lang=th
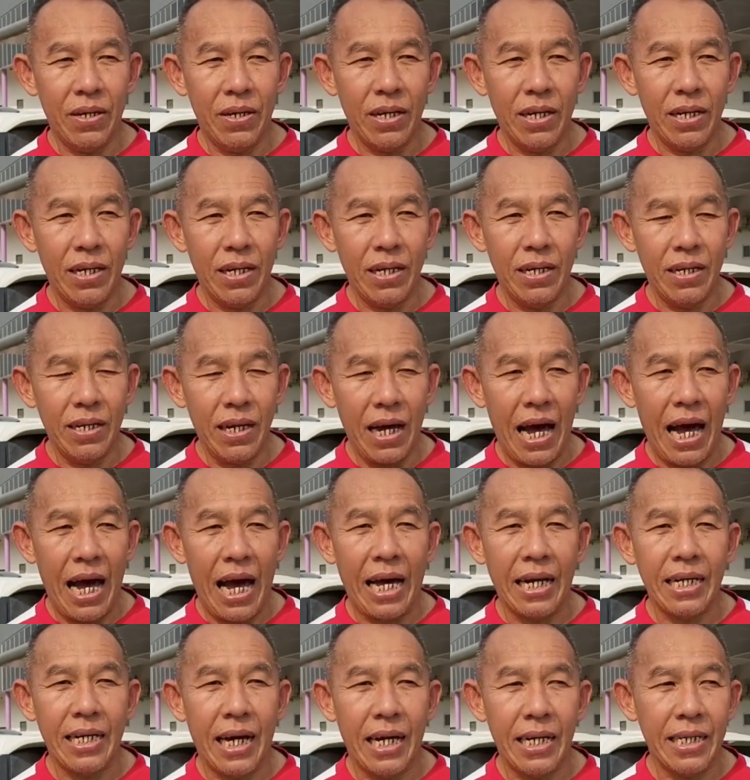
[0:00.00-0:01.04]
ครับอา
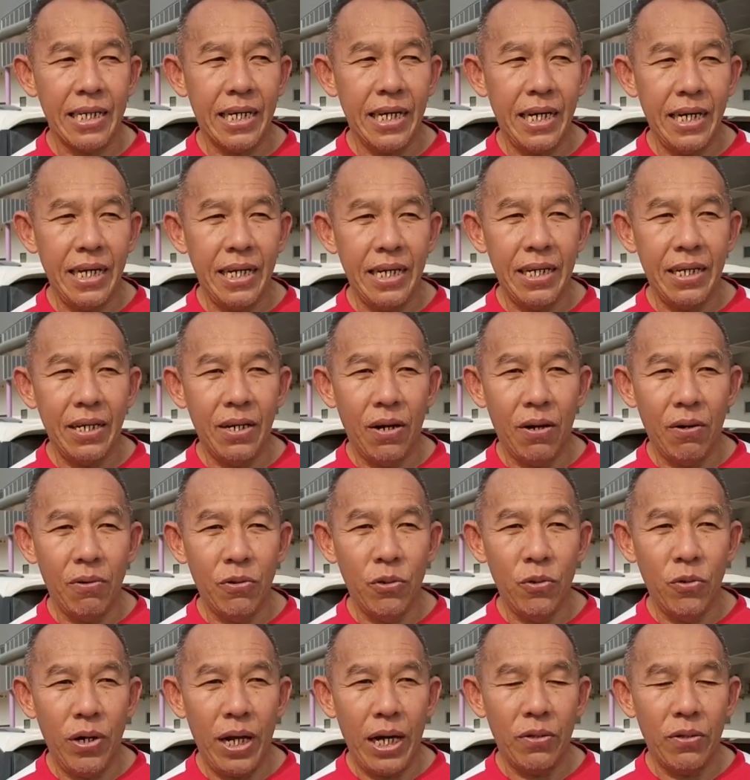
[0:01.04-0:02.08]
หารการกินครับ
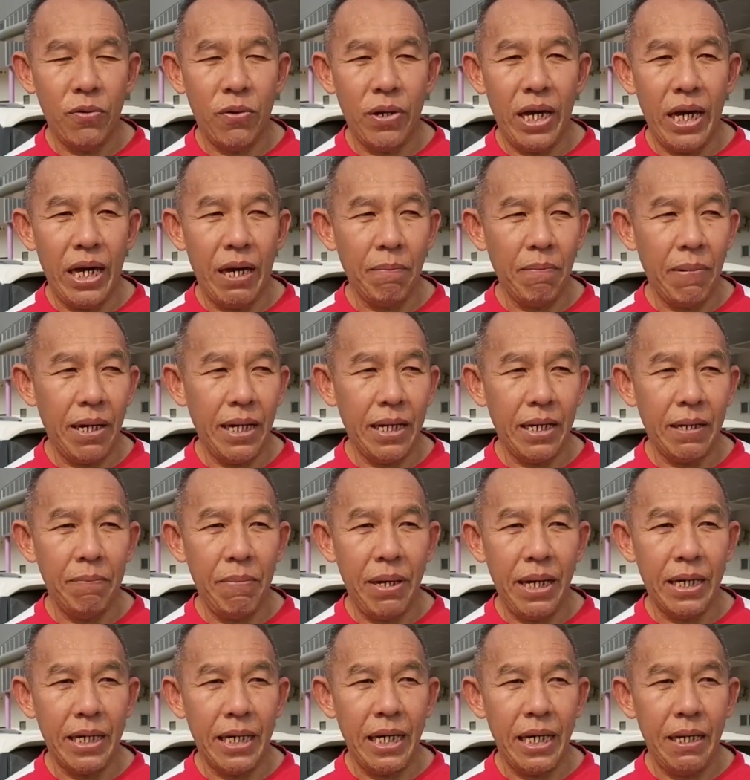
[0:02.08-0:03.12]
ดูแลตัวเองไม่
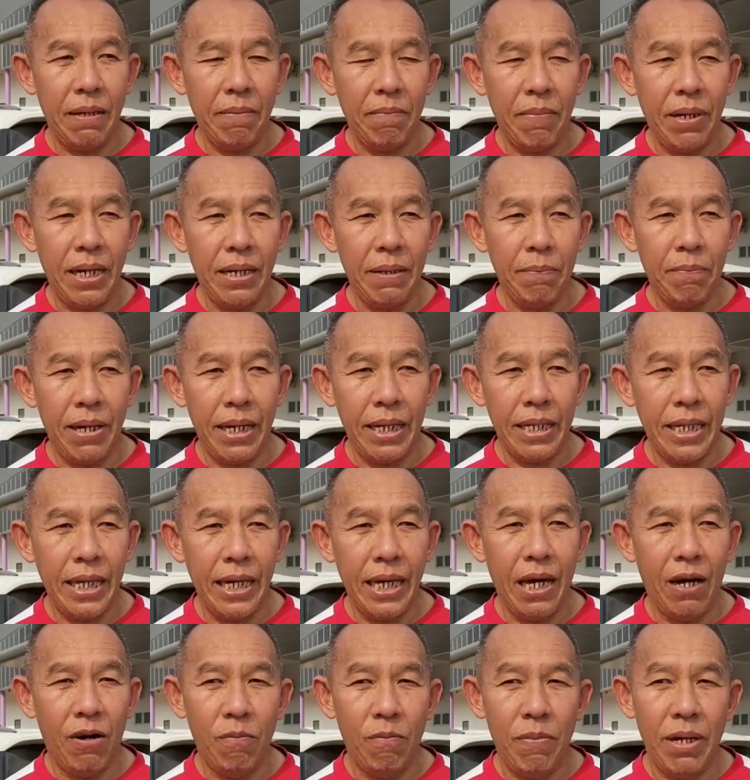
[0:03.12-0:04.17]
ไม่กินไม่ไม่
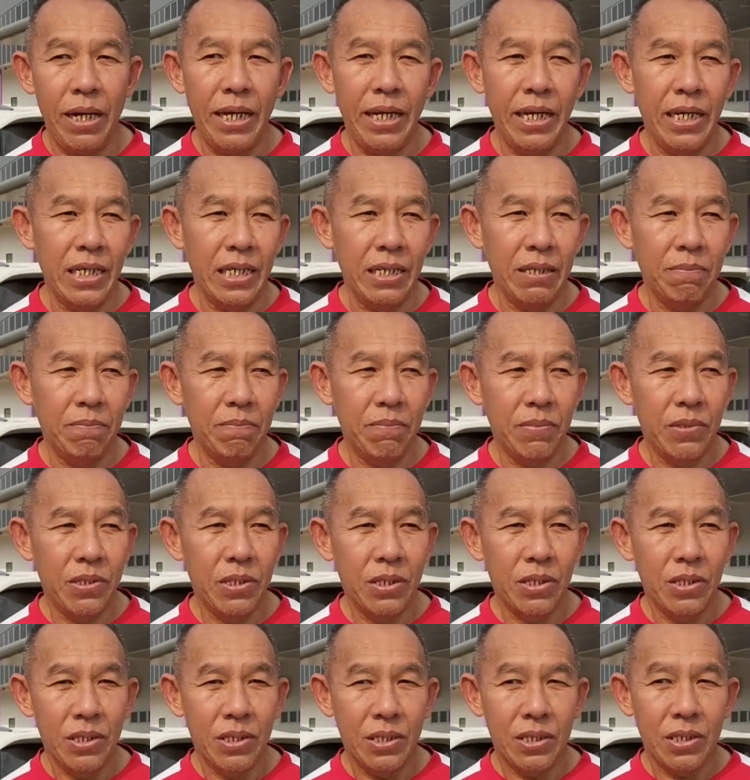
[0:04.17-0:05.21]
เที่ยวไม่เดิม
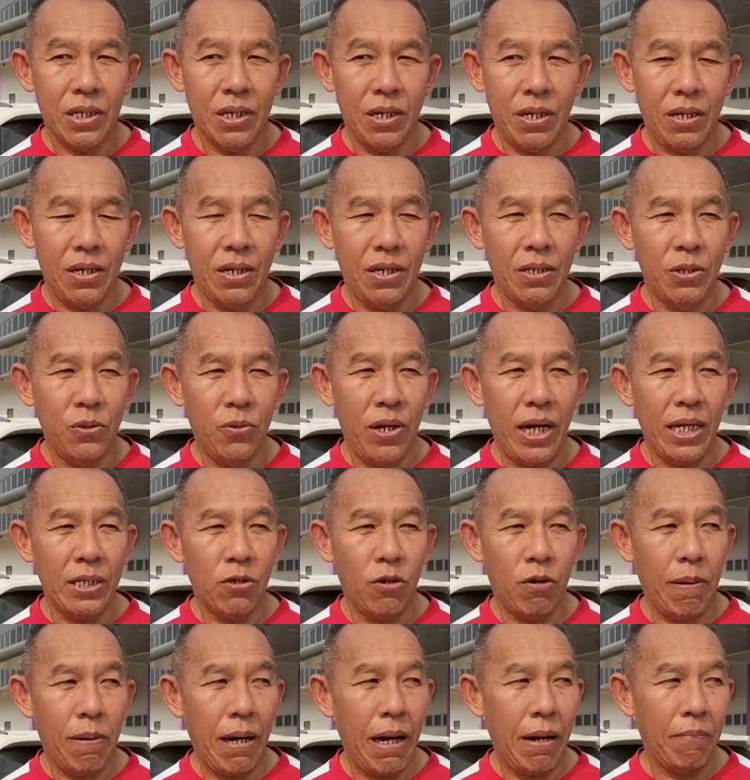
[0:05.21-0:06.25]
ครับก็ดูแล
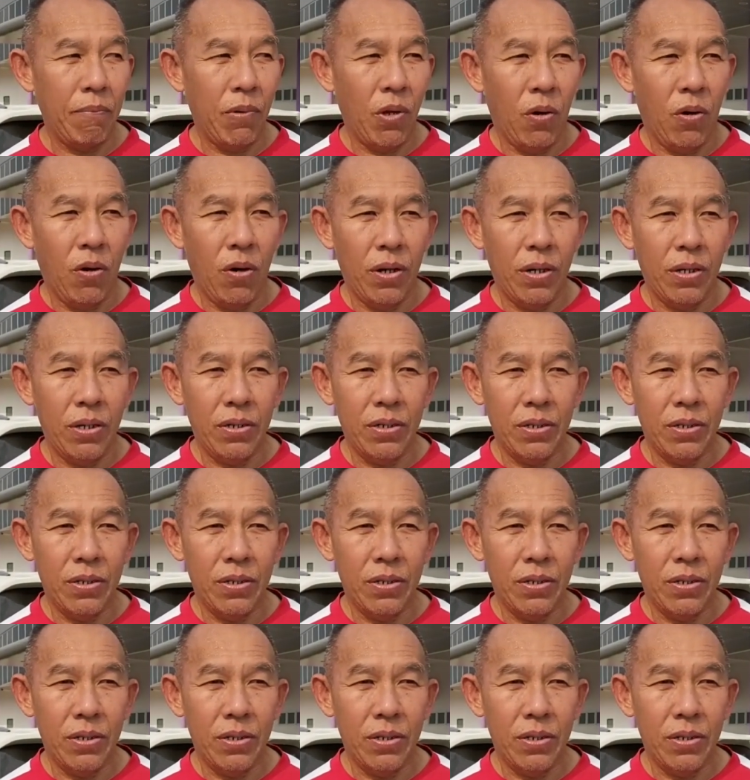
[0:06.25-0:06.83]
สุขภาพนอน